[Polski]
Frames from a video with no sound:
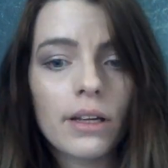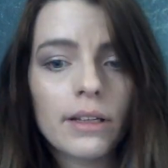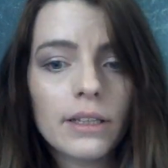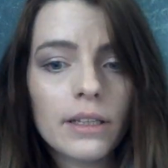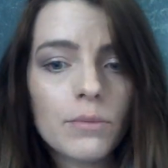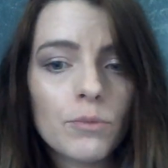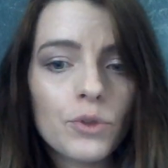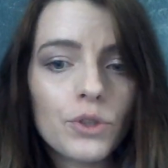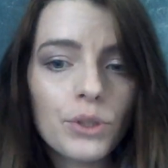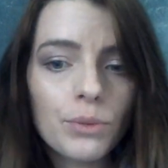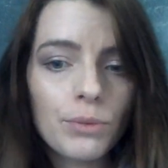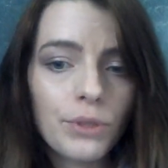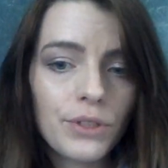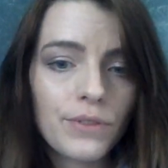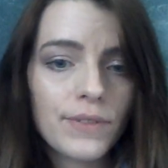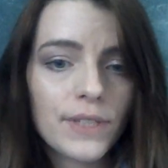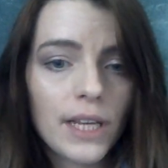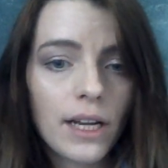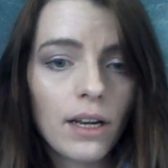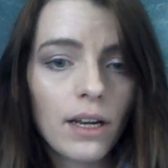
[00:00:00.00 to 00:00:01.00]
nie musi
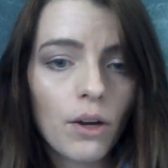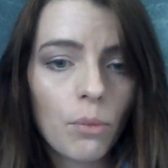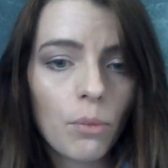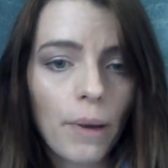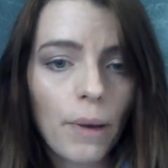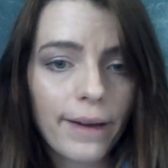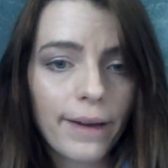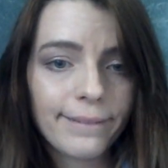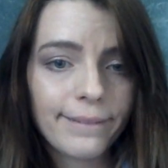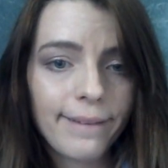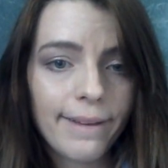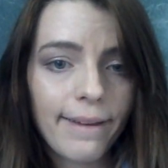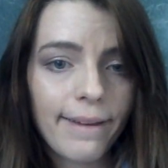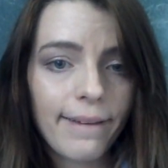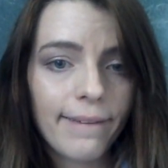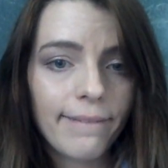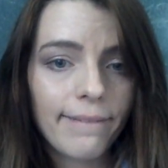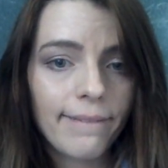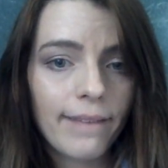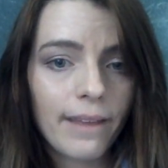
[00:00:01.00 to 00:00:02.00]
być wcale
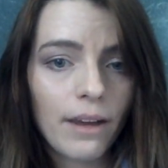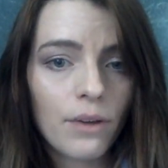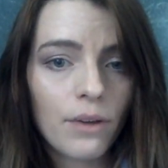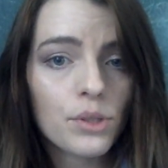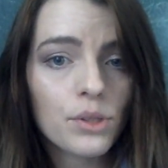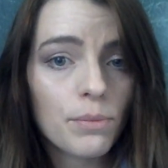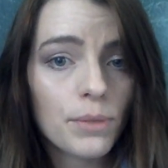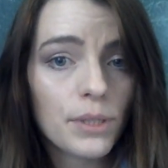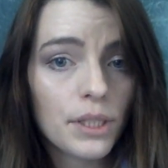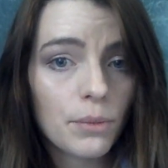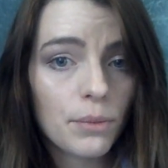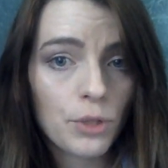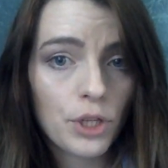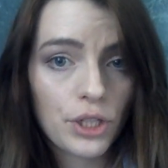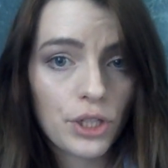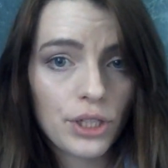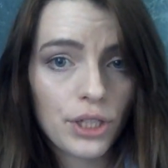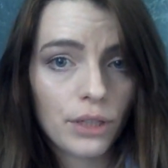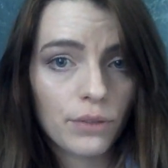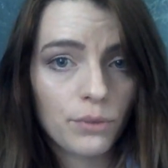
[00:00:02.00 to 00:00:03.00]
oparte na osobistych
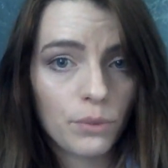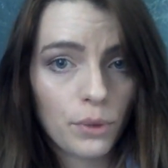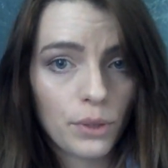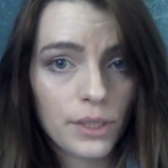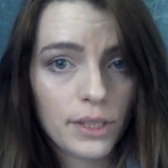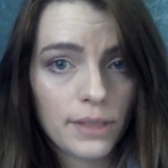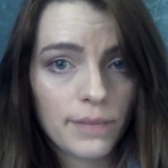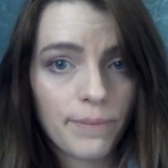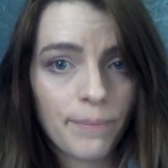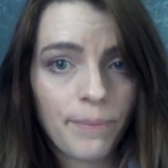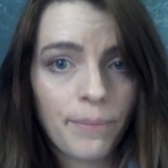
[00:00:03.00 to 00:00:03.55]
przeżyciach twórcy.